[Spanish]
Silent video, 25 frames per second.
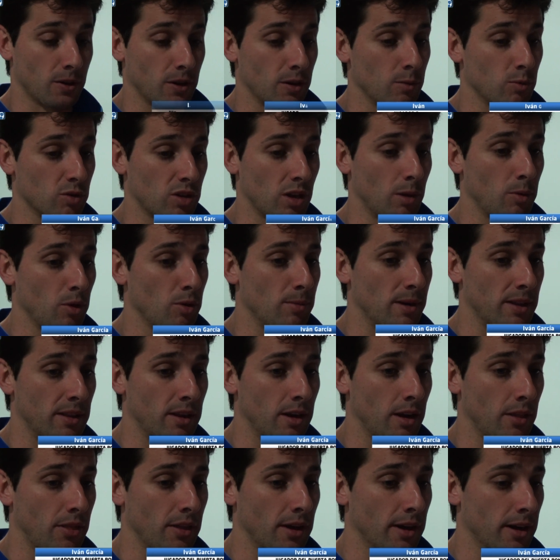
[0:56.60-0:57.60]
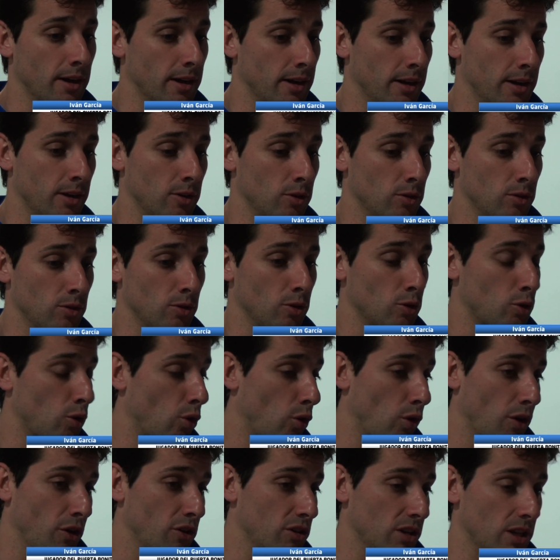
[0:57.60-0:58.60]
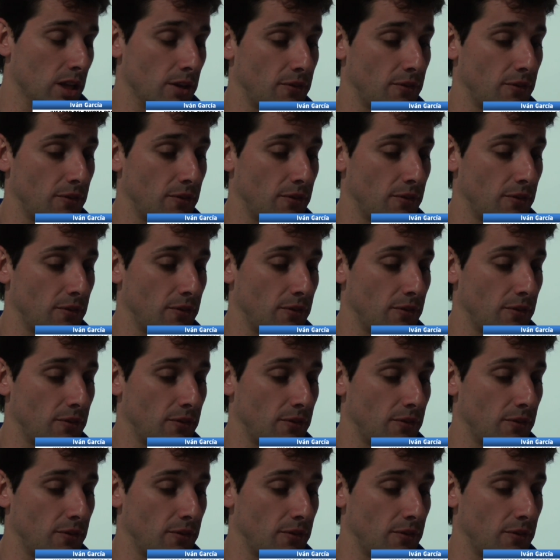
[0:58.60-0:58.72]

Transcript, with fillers: creo que no hemos sabido materializar otro gol que nos